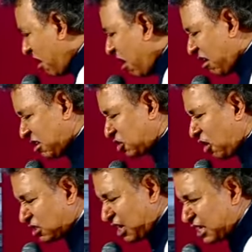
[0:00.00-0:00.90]

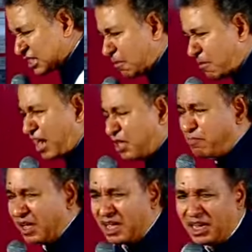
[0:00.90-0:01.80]
ஹாரிசான்டலாக
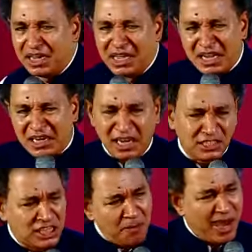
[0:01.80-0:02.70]
சமாளிப்பேன்
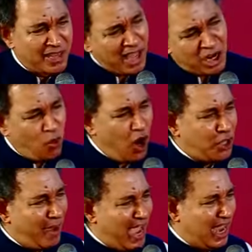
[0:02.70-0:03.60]
கஷ்டமா இருந்தாலும்
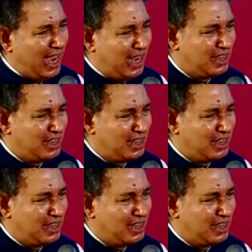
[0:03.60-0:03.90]
ஓடுவேன்